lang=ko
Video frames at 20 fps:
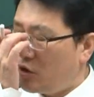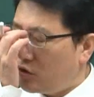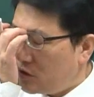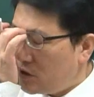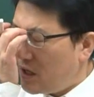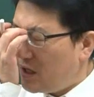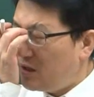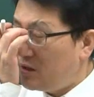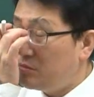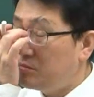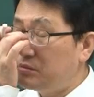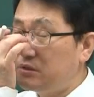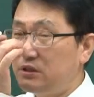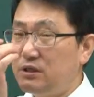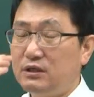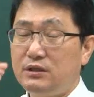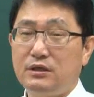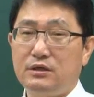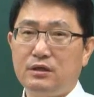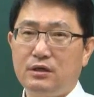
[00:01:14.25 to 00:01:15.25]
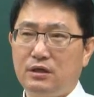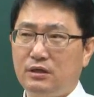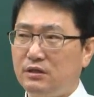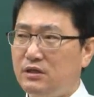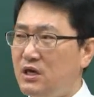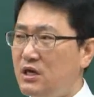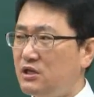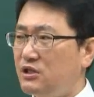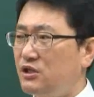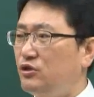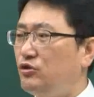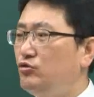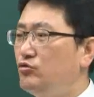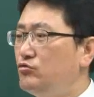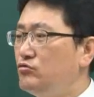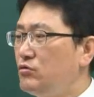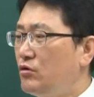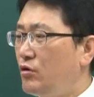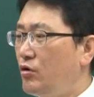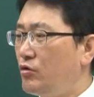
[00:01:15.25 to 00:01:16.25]
여기에 있는 문제들은
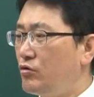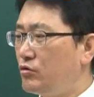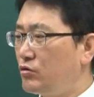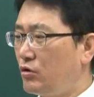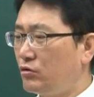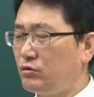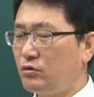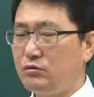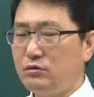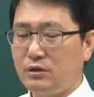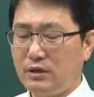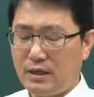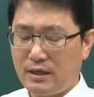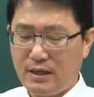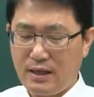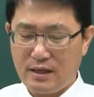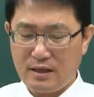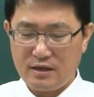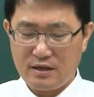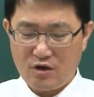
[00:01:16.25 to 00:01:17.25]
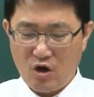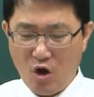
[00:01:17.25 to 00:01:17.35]
쉬운 거군 어떻든 간에